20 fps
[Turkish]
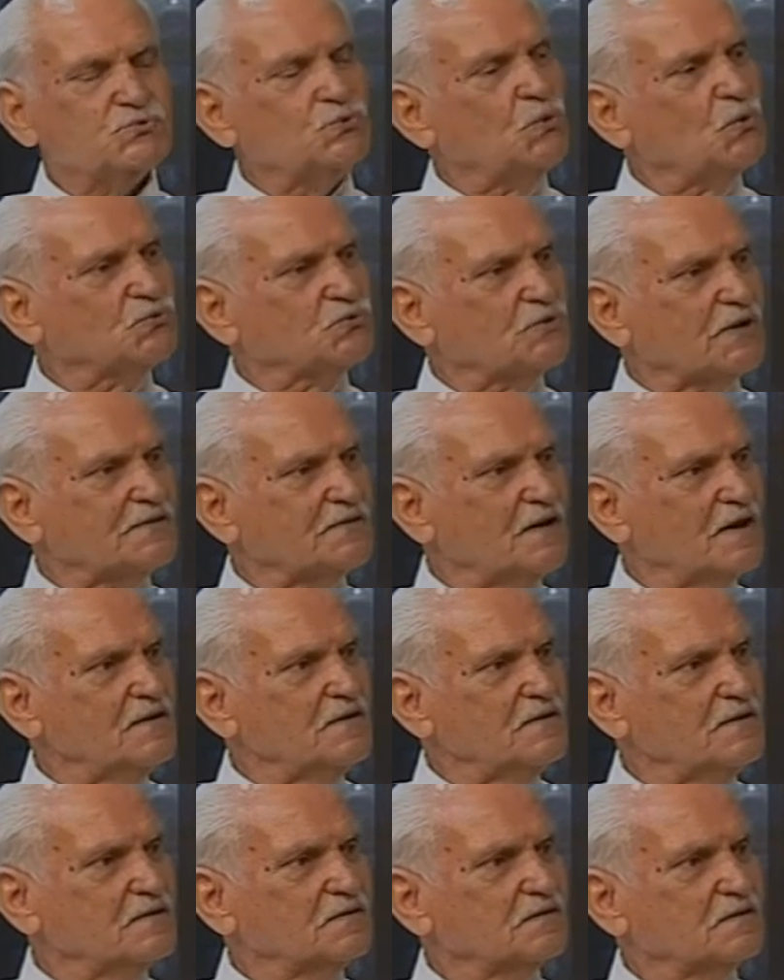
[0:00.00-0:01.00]

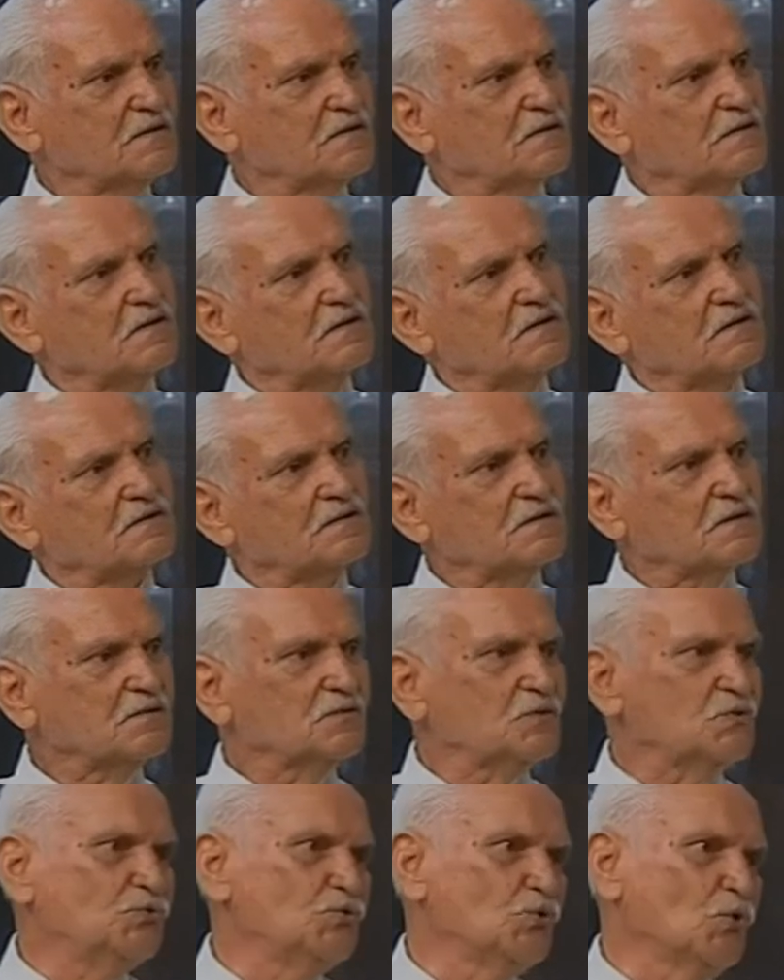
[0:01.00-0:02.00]
Londra'dan New
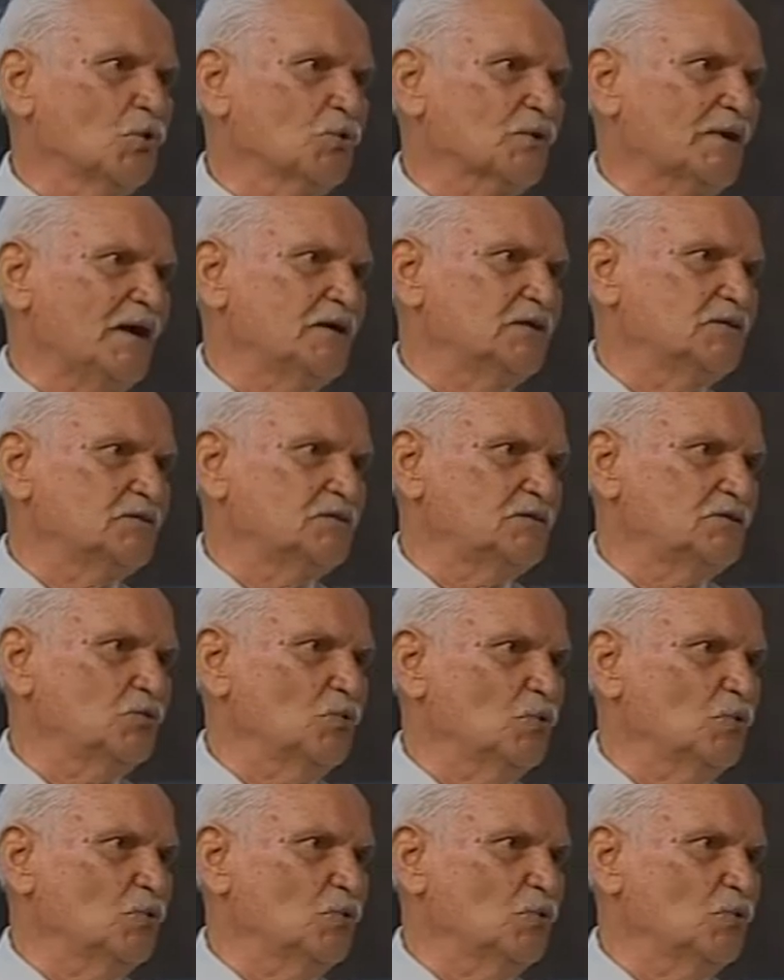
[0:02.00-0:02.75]
York'a New York'a gitti.